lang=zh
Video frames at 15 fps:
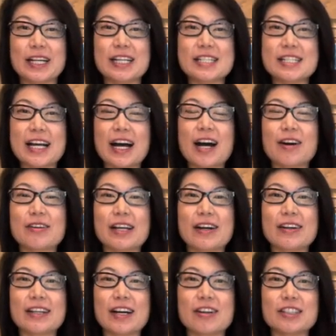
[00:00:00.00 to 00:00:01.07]
然后聊一
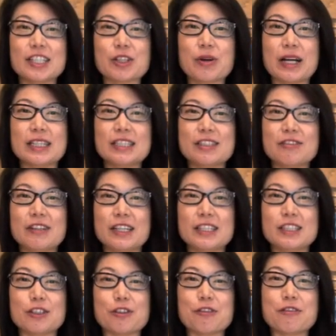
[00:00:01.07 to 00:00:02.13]
聊这款鸡尾
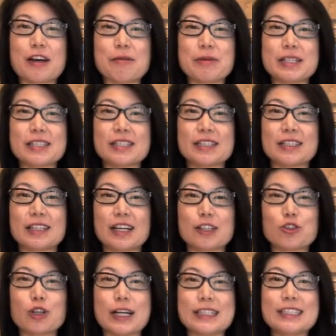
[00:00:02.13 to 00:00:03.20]
酒发明者的
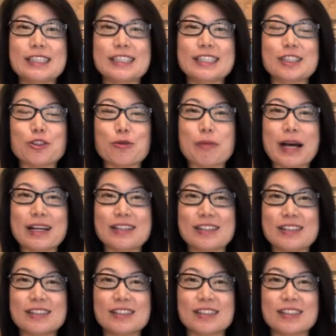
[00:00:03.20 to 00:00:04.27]
传奇酒吧人
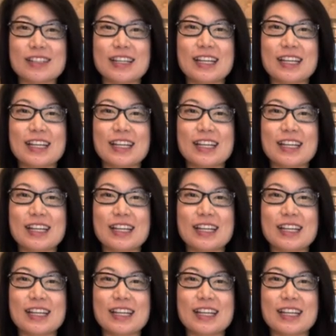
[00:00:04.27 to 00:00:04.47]
生，